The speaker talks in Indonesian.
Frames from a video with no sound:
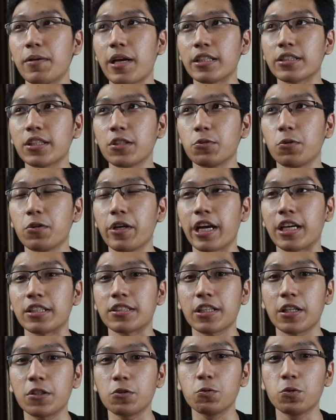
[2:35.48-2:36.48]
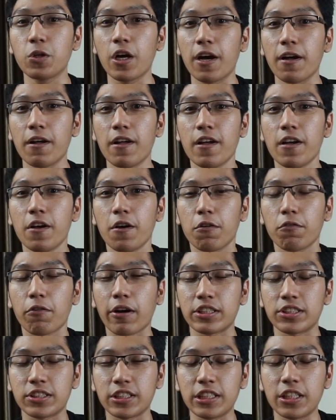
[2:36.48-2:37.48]
biasa Julie Estelle juga
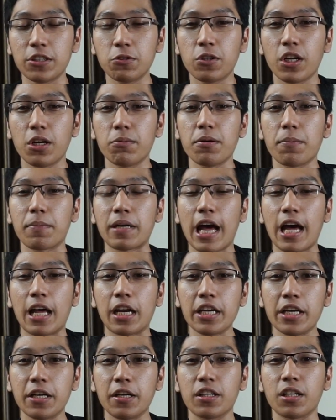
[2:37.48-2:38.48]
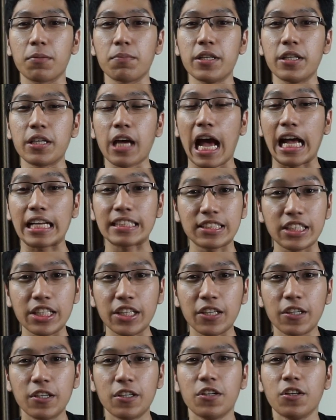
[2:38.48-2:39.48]
fight scene-nya juga lebih menarik, lebih asik.
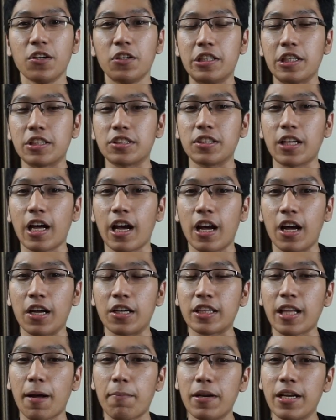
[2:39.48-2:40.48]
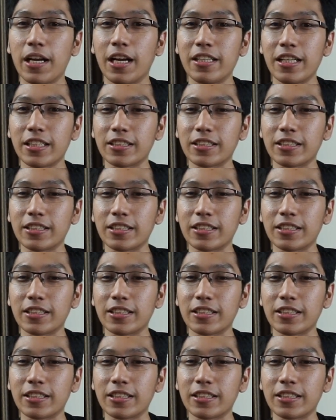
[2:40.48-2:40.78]
Dia uh, ditambah dengan